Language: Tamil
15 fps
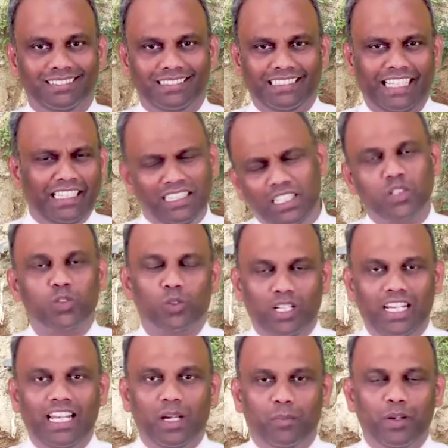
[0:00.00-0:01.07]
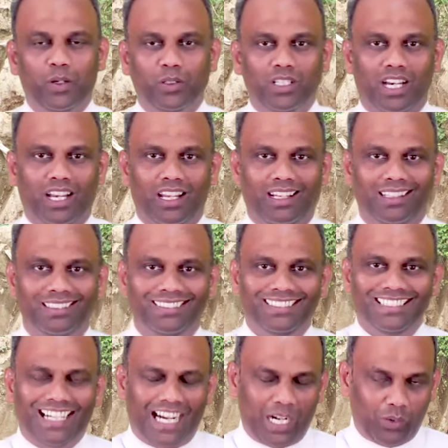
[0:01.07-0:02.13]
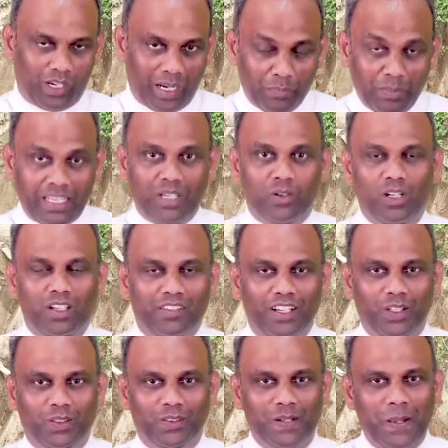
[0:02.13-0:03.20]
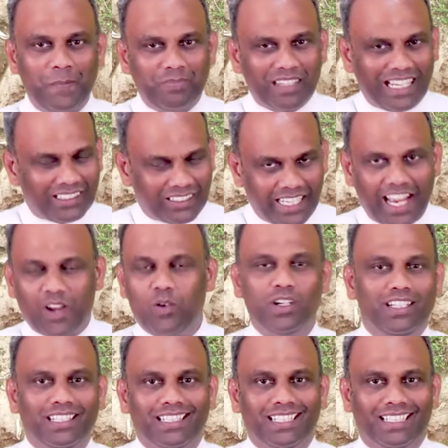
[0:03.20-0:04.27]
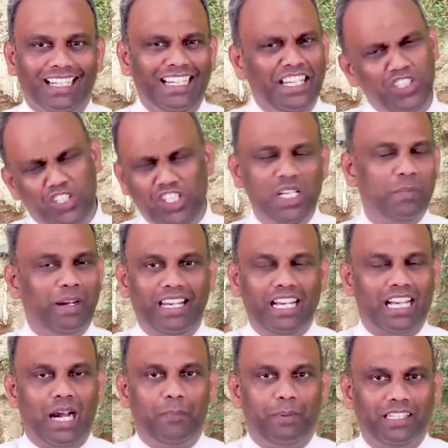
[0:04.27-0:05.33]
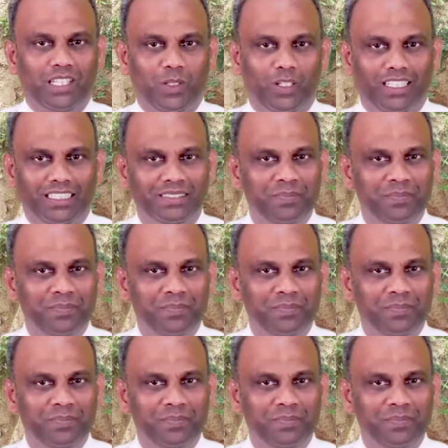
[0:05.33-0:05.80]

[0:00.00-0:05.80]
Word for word: எந்த சூழ்நிலை நீங்கள் போய் கொண்டிருக்கலாம் ஆனால் ஒரு நம்பிக்கை உங்களுக்கு வேணும் கத்திரை என் கூட இருக்கிறார் நிச்சயமாக என்னை காப்பாற்றிடுவார்